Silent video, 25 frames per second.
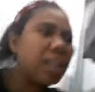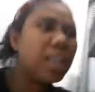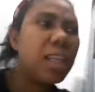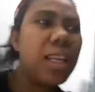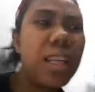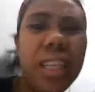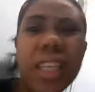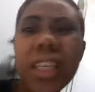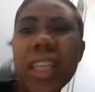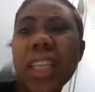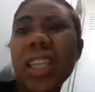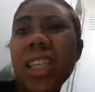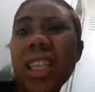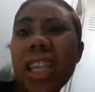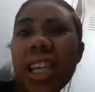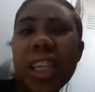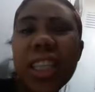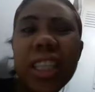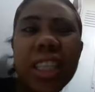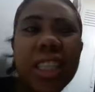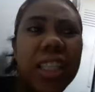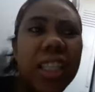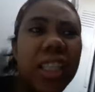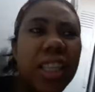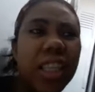ang laki ng
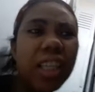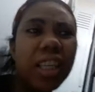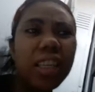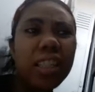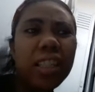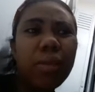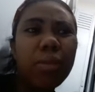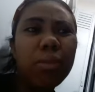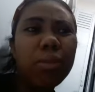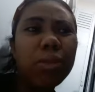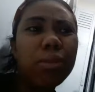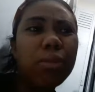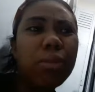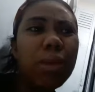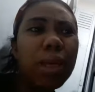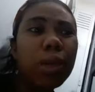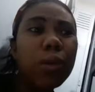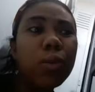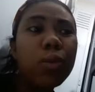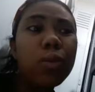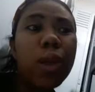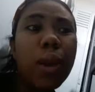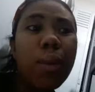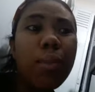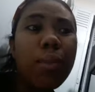luggage nila, tapos
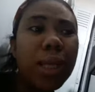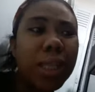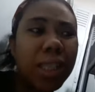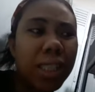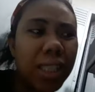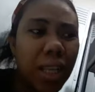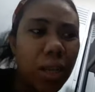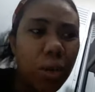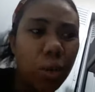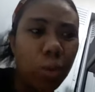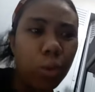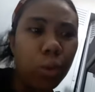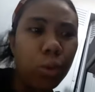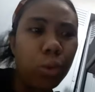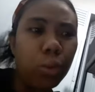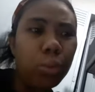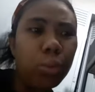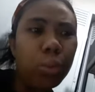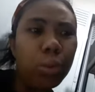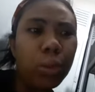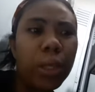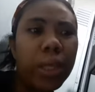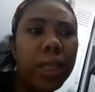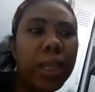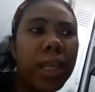merong laman sa loob.
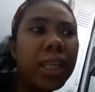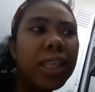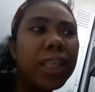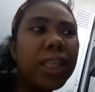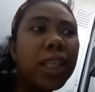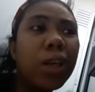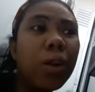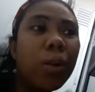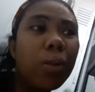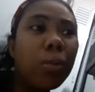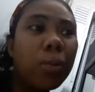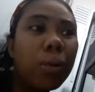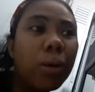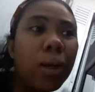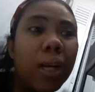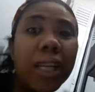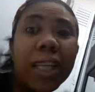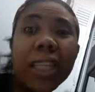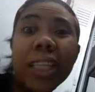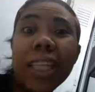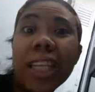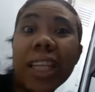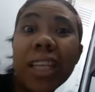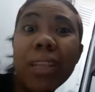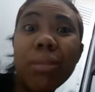Kaya hindi ko
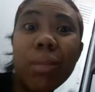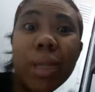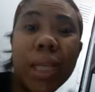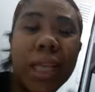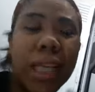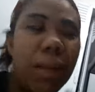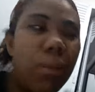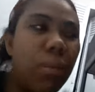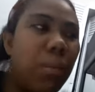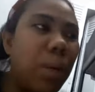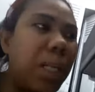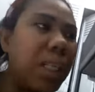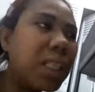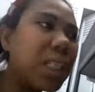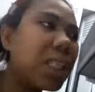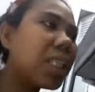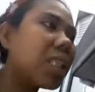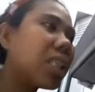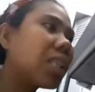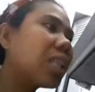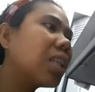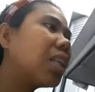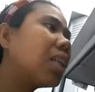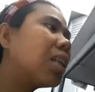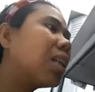agad-agad mailabas.
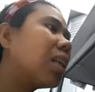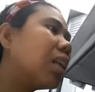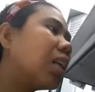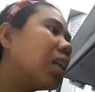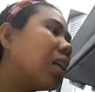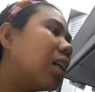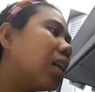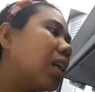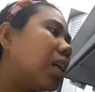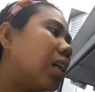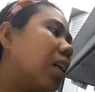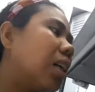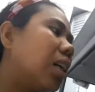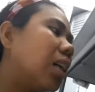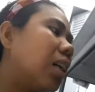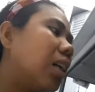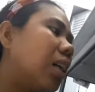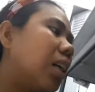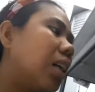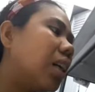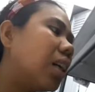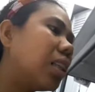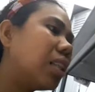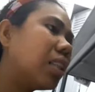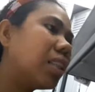
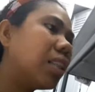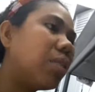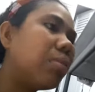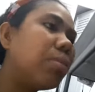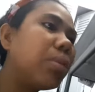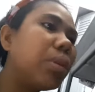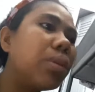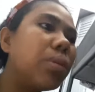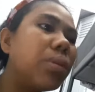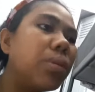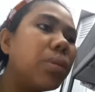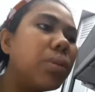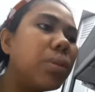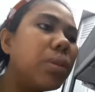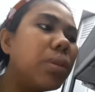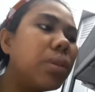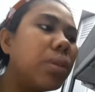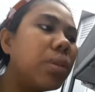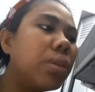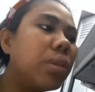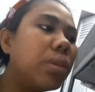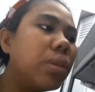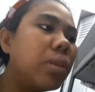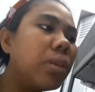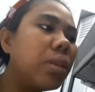Ay, sabi ko,
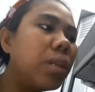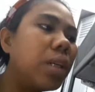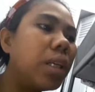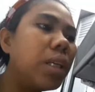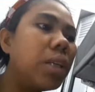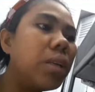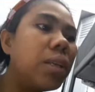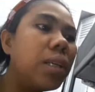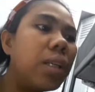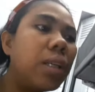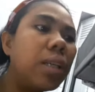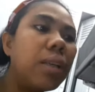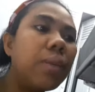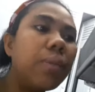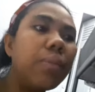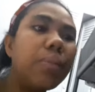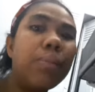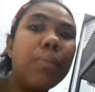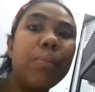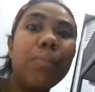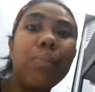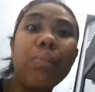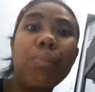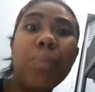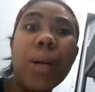ay,
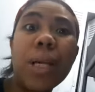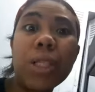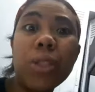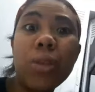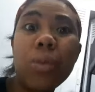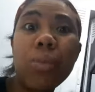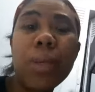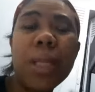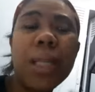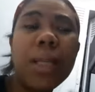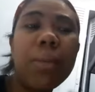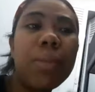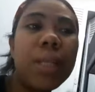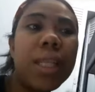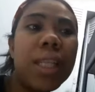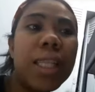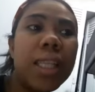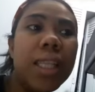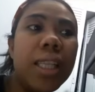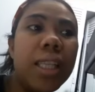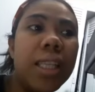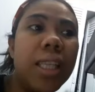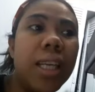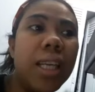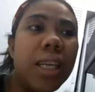pasok pa naman ni
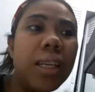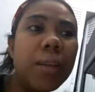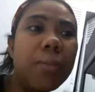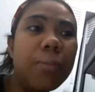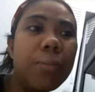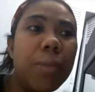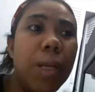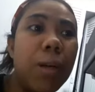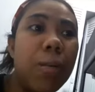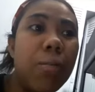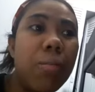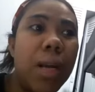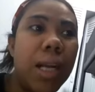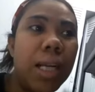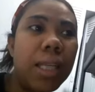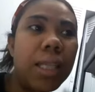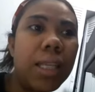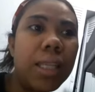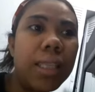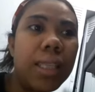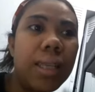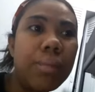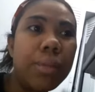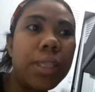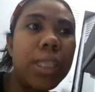Dadang pang
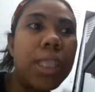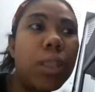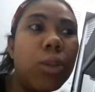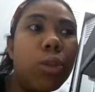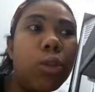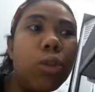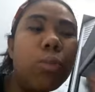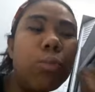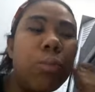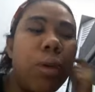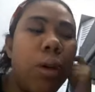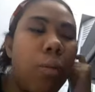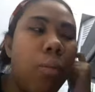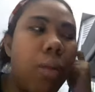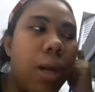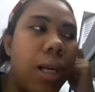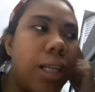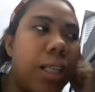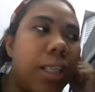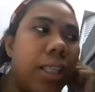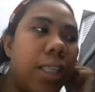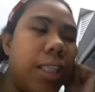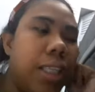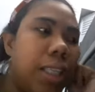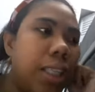umaga, tapos si Dudong pang
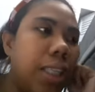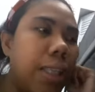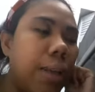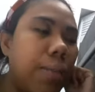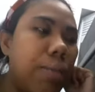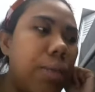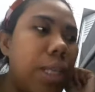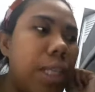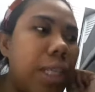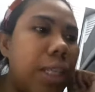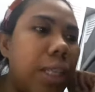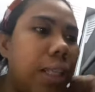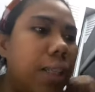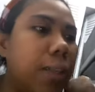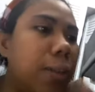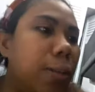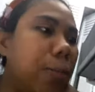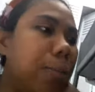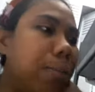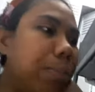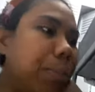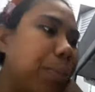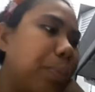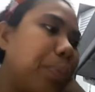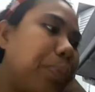umaga din. Sabi niya
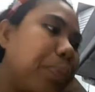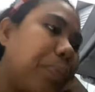ganun.